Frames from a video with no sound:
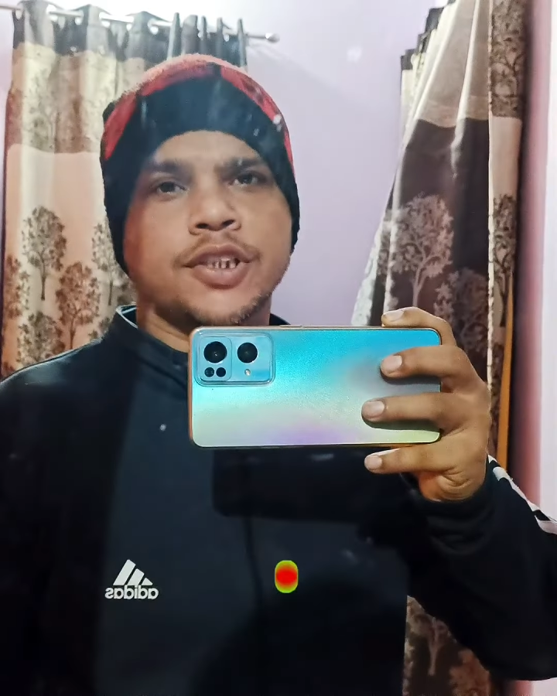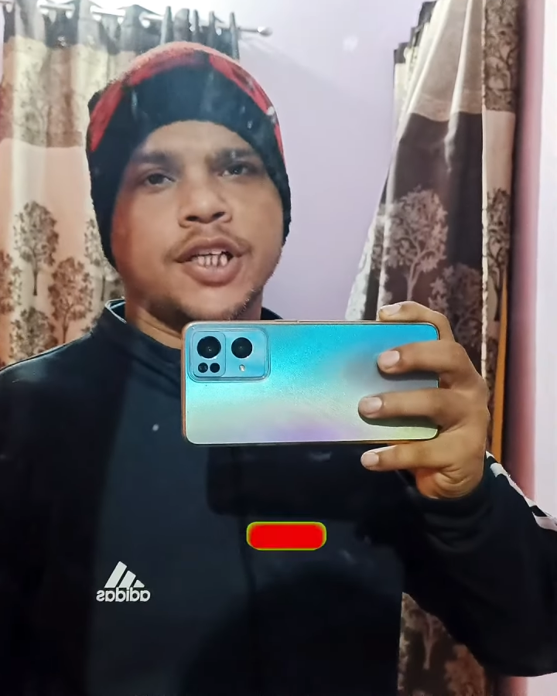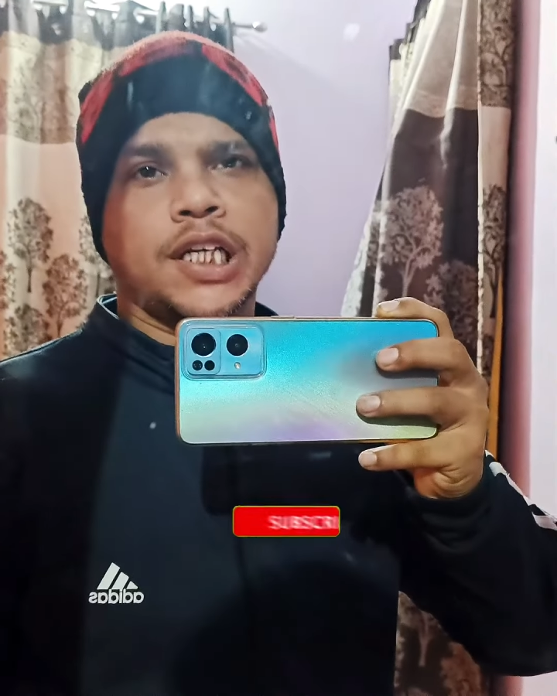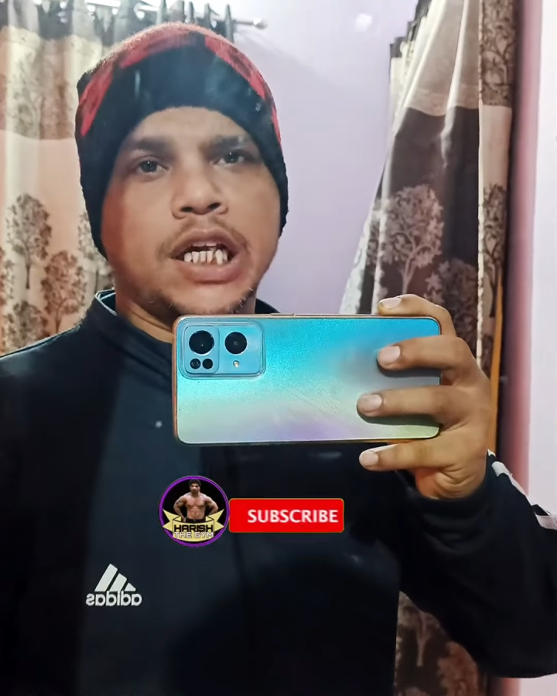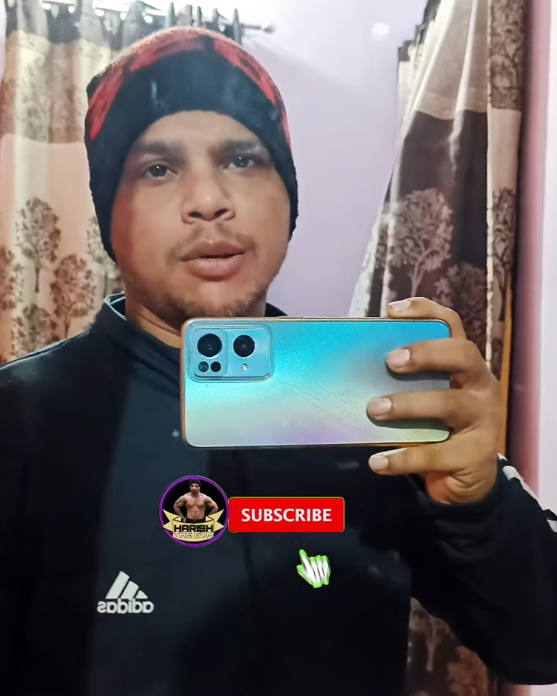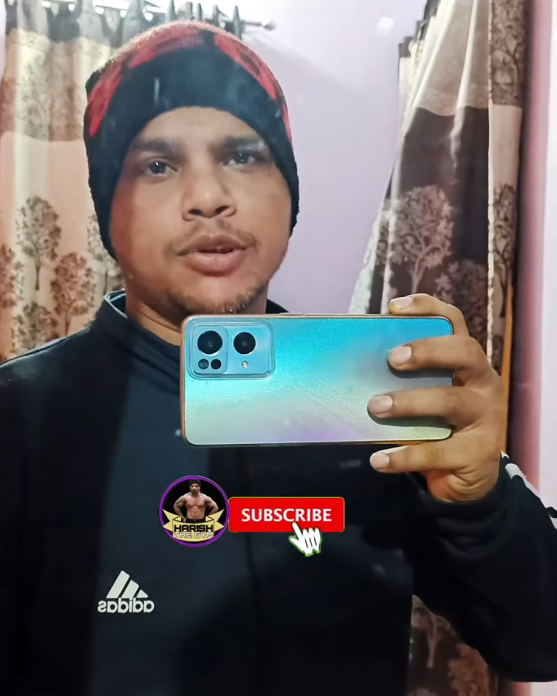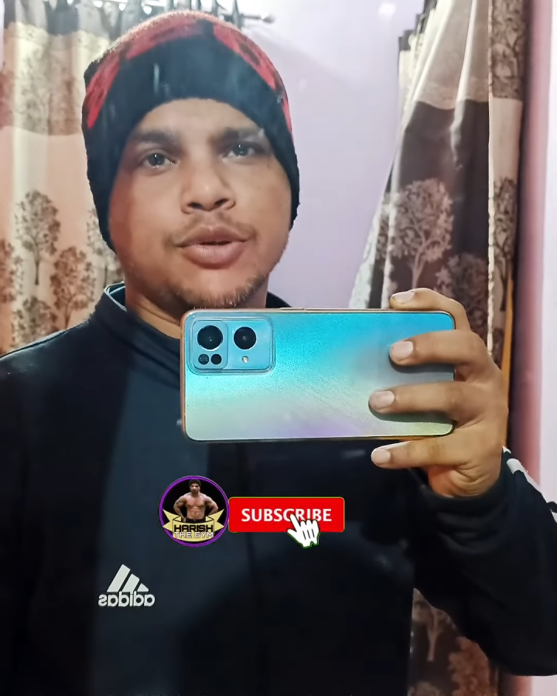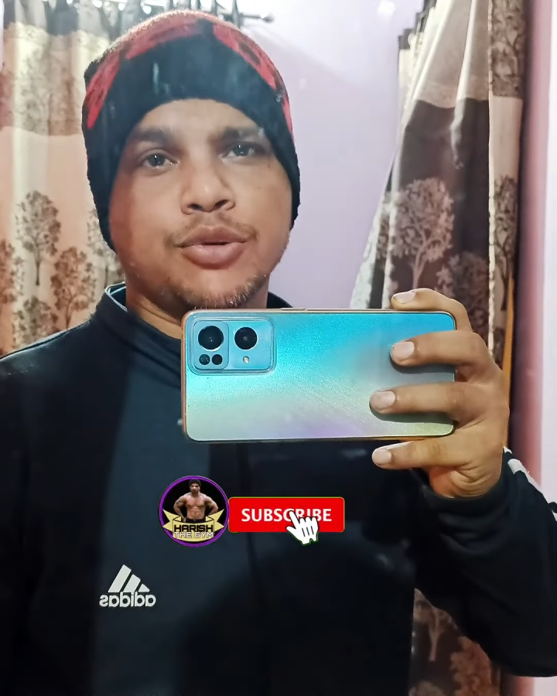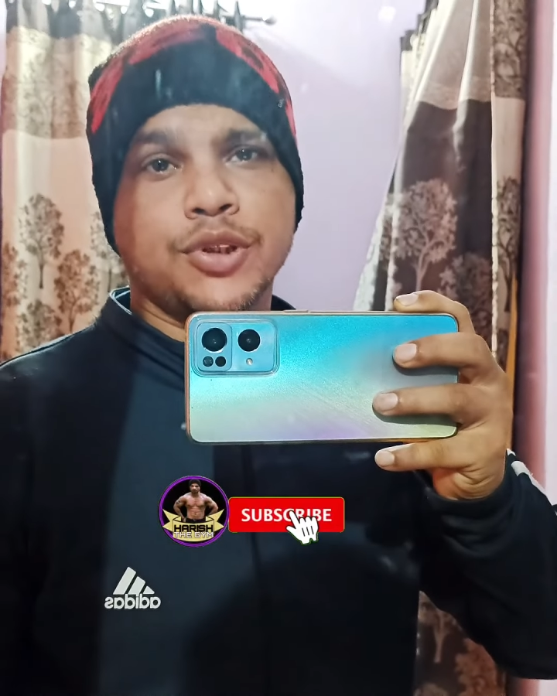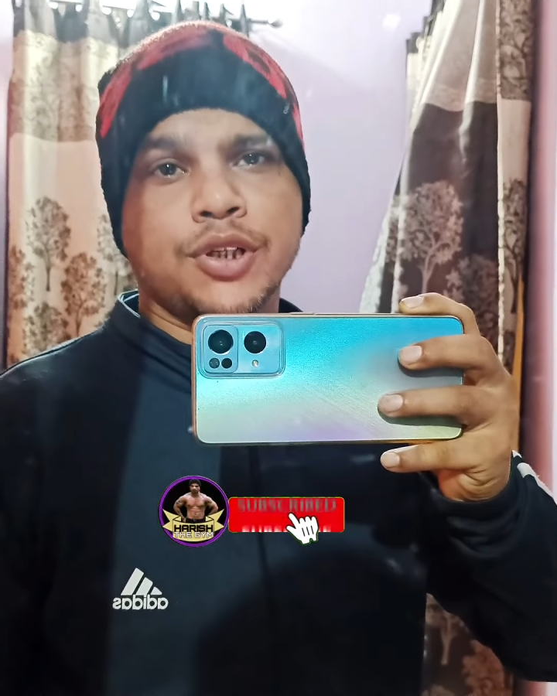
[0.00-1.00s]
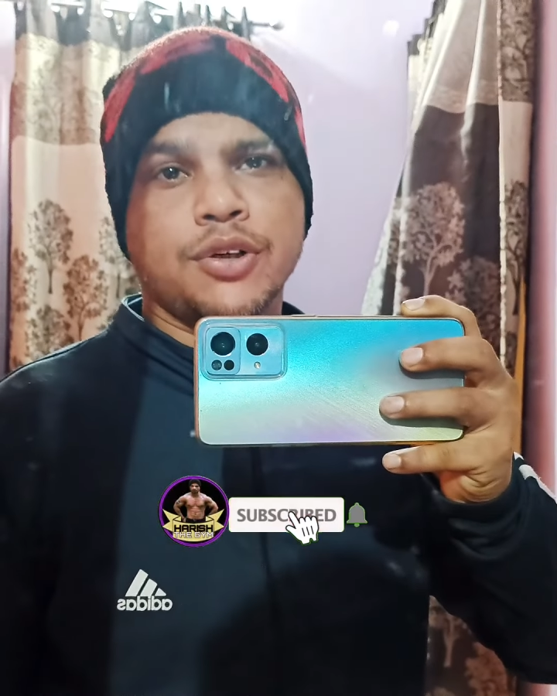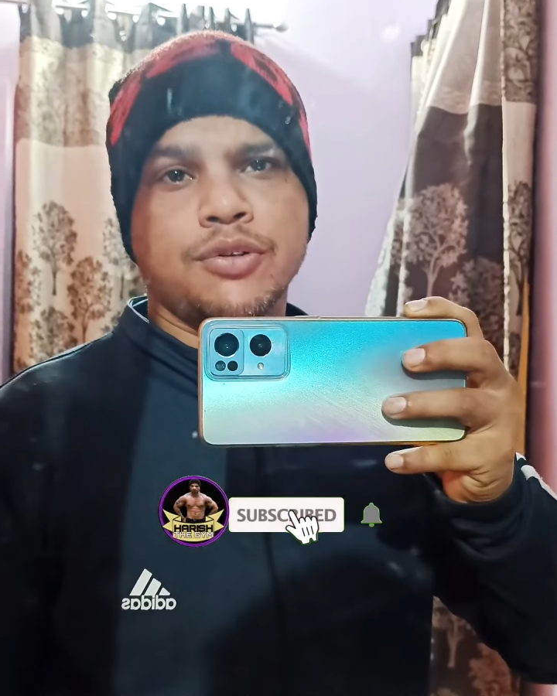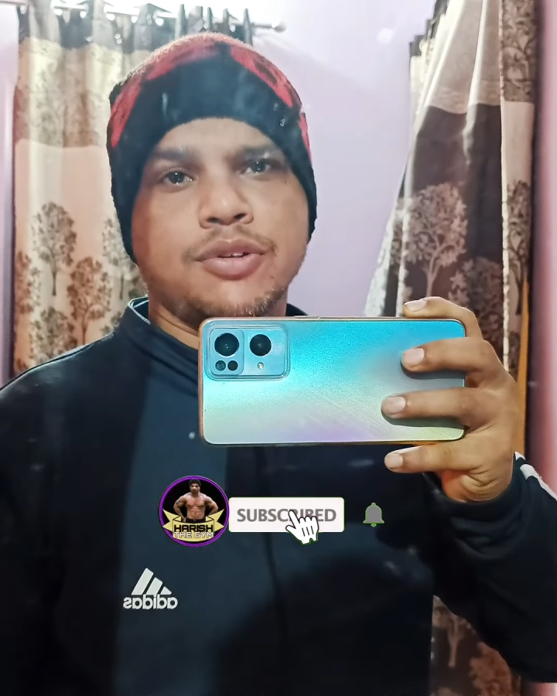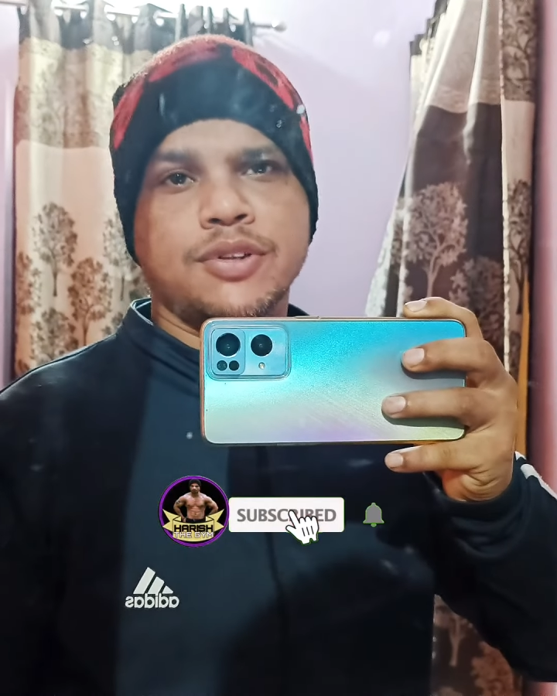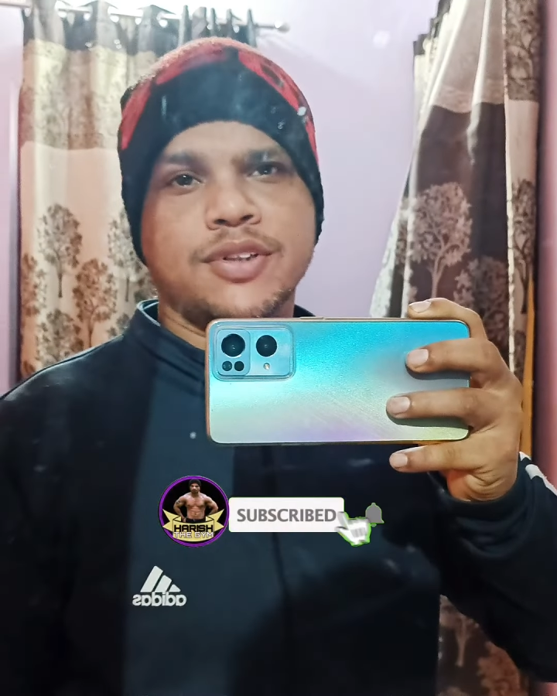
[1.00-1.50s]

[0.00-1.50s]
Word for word: साढ़े ग्यारह बजे उठ रहा हूँ